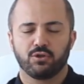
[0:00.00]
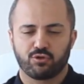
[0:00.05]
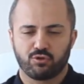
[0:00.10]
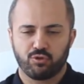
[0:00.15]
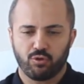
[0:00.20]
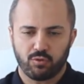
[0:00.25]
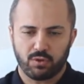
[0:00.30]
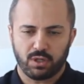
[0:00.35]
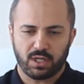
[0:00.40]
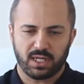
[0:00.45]

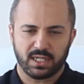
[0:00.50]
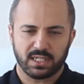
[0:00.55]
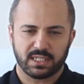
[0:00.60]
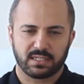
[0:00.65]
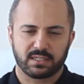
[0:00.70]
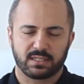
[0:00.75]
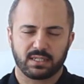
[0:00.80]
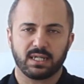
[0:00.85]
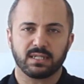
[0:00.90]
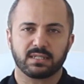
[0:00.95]
çok
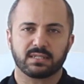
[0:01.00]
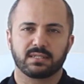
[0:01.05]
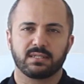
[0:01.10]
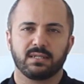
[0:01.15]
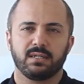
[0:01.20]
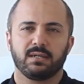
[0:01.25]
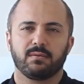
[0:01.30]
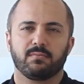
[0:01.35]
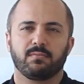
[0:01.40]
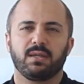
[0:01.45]
hassas
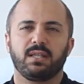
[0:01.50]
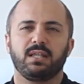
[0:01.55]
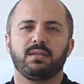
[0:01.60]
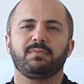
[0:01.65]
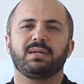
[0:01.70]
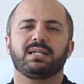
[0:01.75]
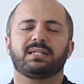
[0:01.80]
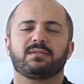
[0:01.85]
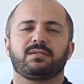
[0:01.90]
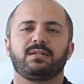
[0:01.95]

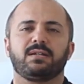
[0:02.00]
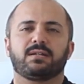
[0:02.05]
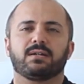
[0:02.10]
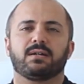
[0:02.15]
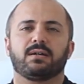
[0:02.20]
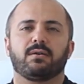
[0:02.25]
milimetrik